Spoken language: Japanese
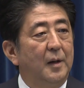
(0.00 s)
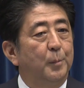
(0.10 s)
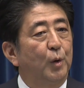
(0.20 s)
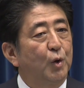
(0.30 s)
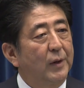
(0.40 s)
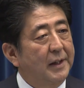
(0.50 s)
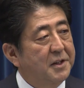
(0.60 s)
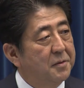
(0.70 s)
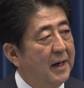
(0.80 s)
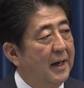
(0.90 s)
冒頭、
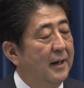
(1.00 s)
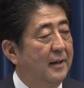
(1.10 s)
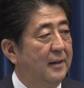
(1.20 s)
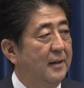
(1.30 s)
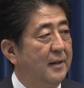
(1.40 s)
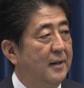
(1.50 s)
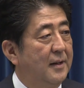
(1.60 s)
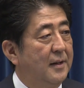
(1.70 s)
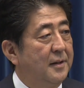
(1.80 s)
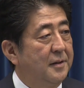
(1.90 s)
私は
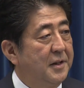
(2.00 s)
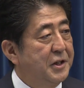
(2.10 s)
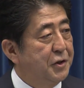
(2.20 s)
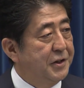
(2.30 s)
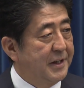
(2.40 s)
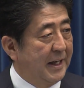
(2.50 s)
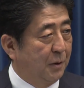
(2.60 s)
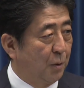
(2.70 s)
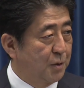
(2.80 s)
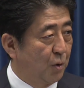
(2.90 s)
21世紀
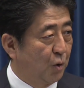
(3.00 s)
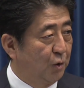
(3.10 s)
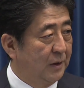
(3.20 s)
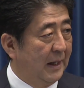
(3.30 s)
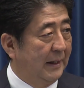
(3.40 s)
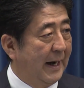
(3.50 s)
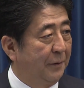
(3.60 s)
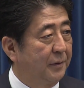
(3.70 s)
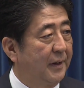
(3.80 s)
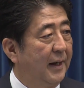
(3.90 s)
構想懇談会
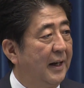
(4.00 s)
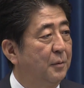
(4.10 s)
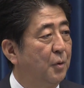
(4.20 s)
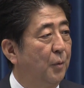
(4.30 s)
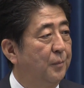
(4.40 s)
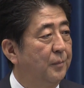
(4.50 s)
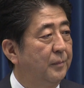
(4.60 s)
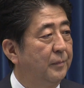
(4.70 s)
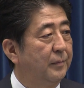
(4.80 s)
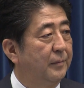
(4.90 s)
の提言を
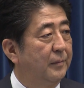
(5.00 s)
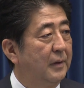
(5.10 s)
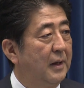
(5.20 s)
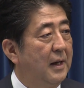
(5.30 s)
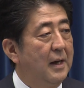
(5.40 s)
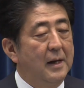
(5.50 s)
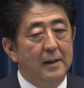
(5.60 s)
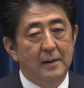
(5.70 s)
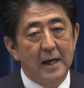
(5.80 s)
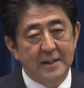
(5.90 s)

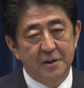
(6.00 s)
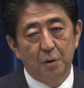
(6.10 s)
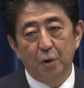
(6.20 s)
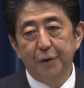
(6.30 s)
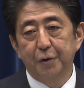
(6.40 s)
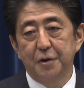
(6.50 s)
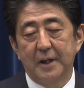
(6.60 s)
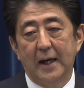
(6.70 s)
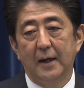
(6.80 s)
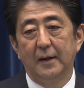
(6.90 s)
歴史の声とし
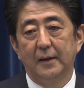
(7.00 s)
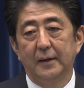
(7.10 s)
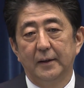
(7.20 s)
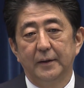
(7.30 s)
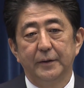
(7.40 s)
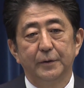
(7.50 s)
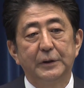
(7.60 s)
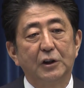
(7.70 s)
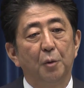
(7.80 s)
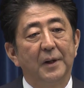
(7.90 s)
て
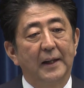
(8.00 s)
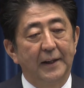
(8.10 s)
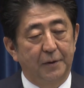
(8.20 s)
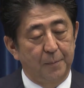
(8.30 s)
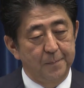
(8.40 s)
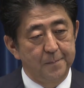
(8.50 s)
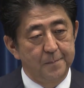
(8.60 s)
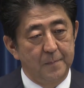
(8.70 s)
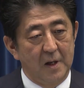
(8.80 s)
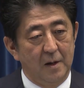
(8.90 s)
受け止めたい
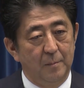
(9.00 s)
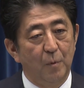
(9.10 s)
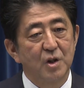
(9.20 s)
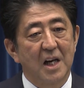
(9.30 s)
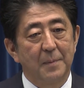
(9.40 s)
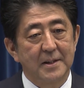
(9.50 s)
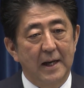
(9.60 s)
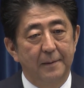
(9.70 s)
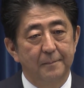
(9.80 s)
と申し上げました。